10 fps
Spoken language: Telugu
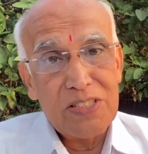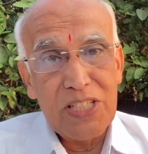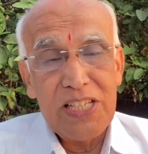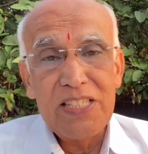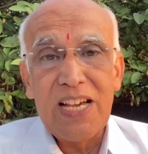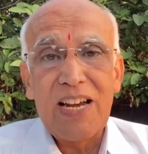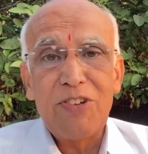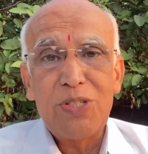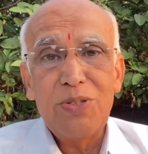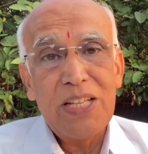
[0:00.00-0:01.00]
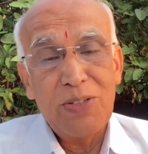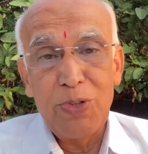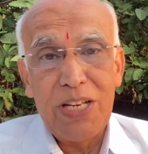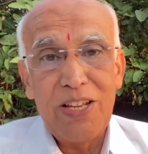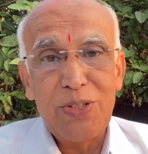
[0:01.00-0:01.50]
చెయ్యి జారవచ్చు లేకపోతే
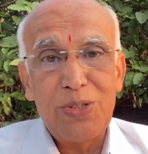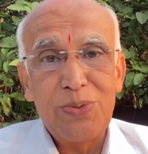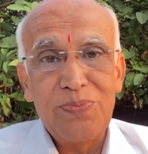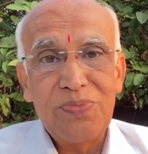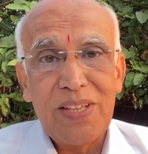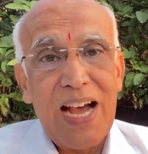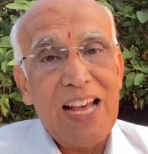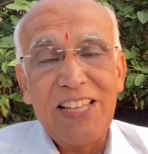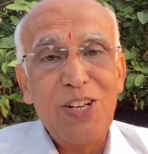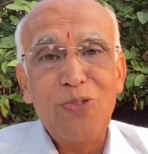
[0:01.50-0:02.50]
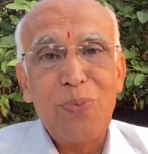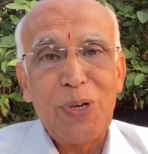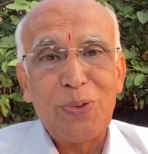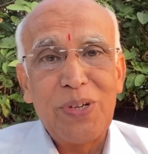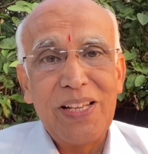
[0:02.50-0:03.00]
వదిలేయచ్చు అదే నువ్వు
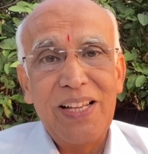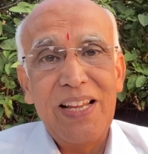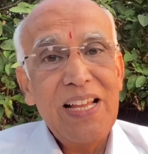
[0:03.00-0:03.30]
పట్టుకుంటే